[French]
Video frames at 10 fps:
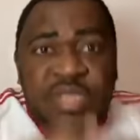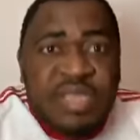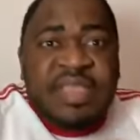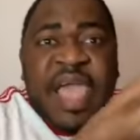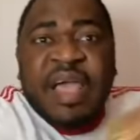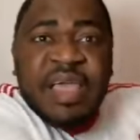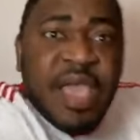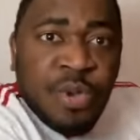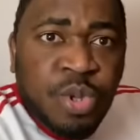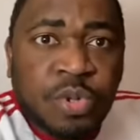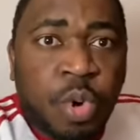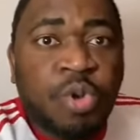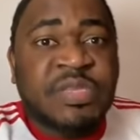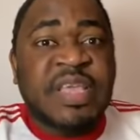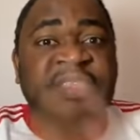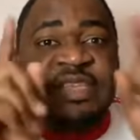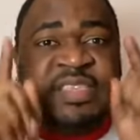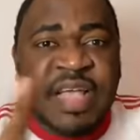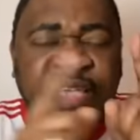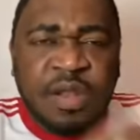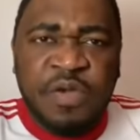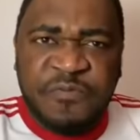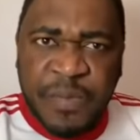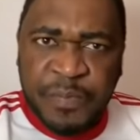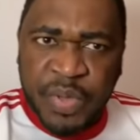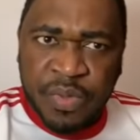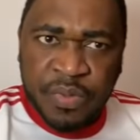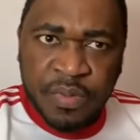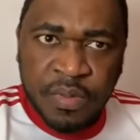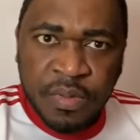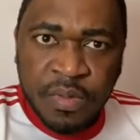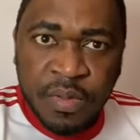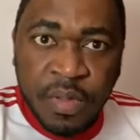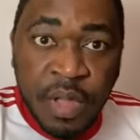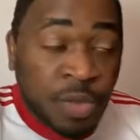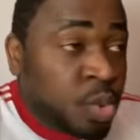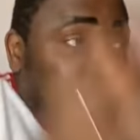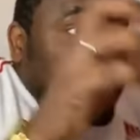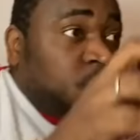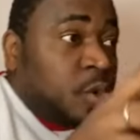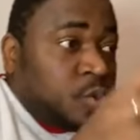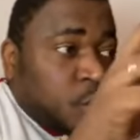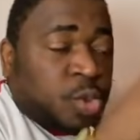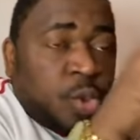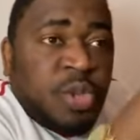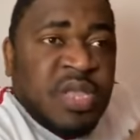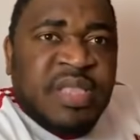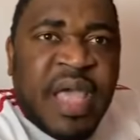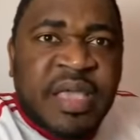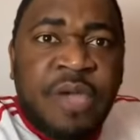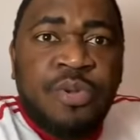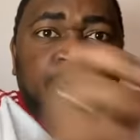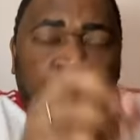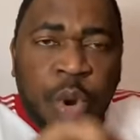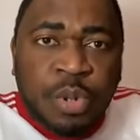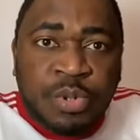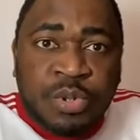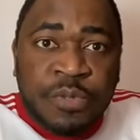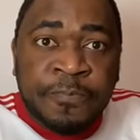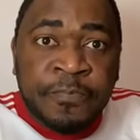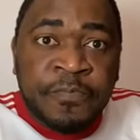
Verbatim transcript: unis derrière une cause. Et c'est ça qui leur fait peur. Nous étions tous unis derrière une cause.